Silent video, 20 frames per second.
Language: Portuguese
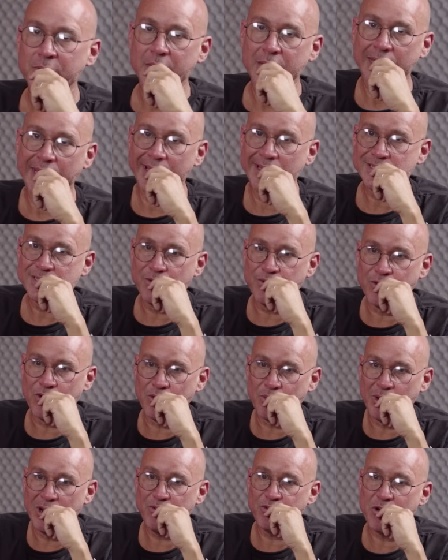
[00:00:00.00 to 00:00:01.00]
Ele se
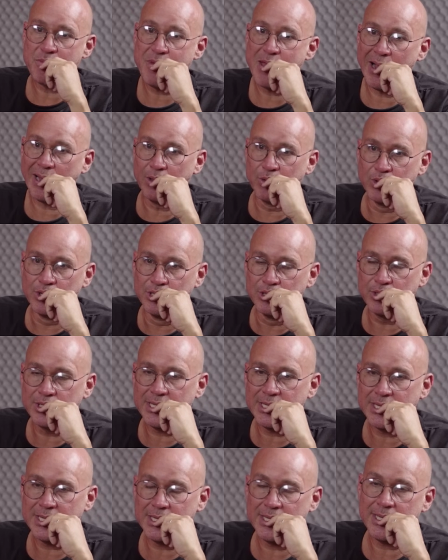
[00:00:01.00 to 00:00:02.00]
formou, ele foi meu aluno
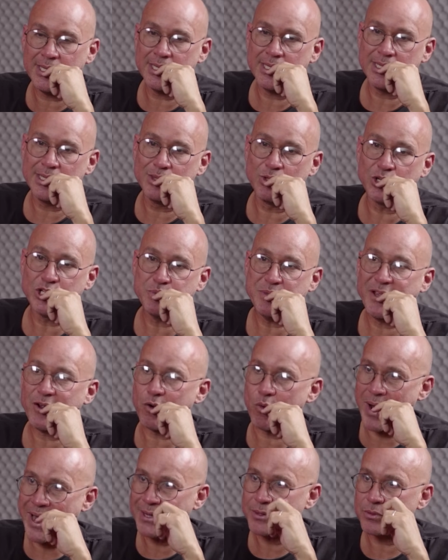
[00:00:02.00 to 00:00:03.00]
em
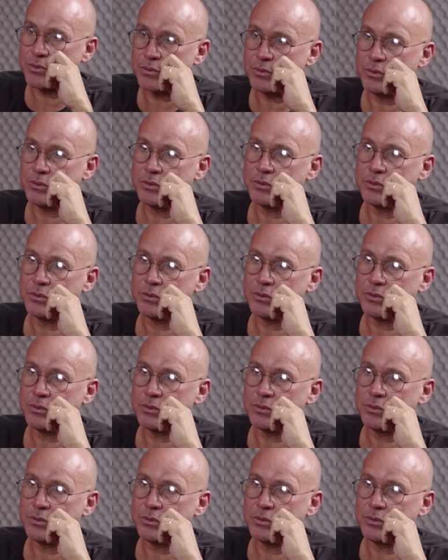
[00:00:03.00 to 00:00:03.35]
2004.